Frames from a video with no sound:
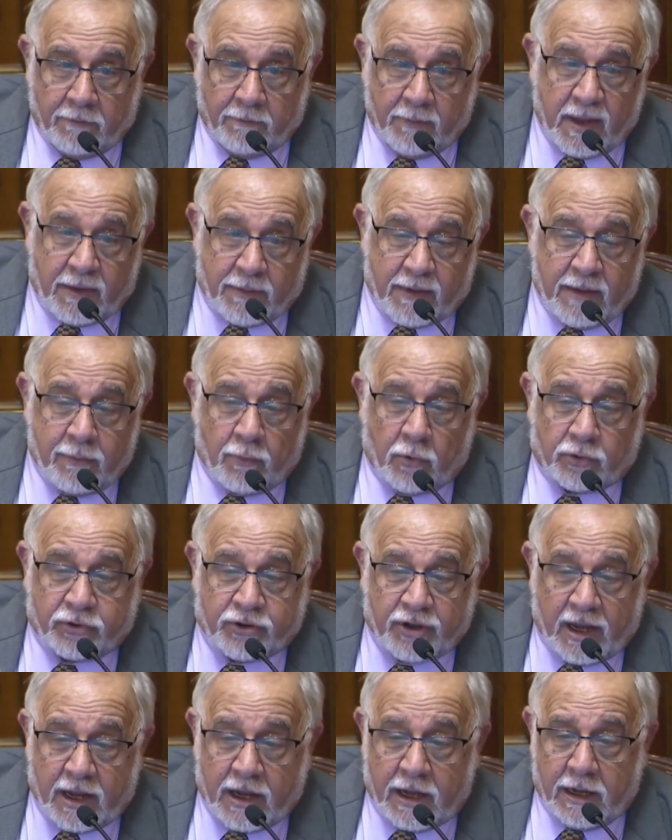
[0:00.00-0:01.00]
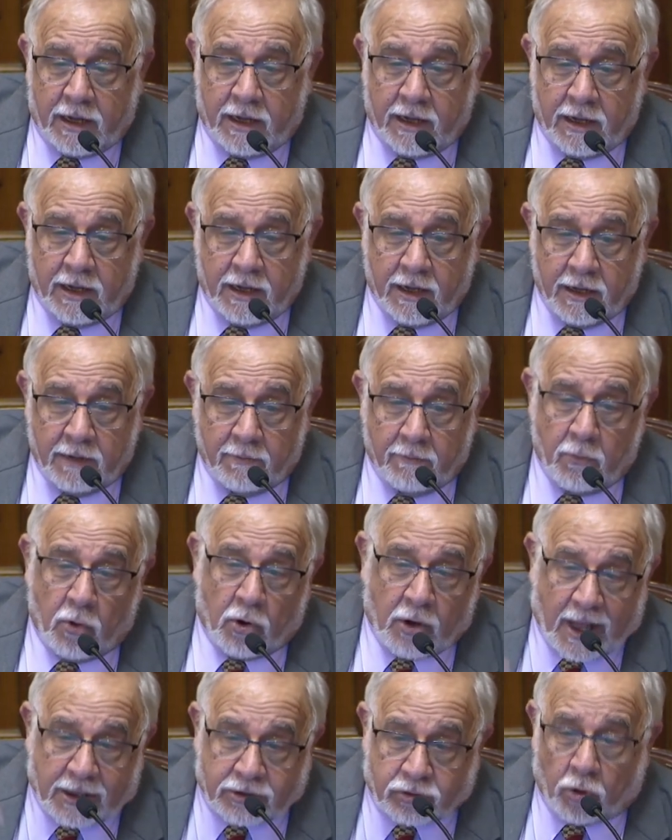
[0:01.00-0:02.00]
vivimos de
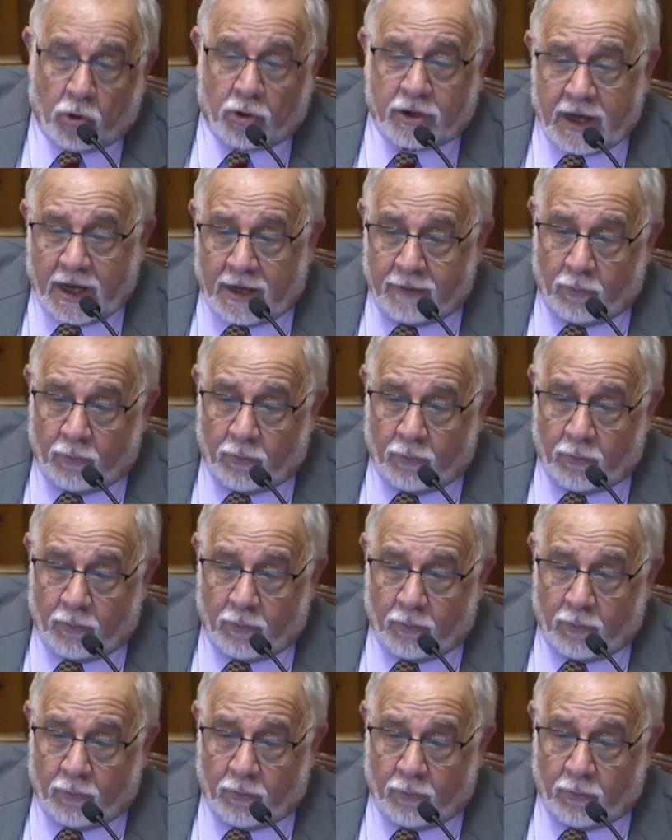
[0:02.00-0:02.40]
moratoria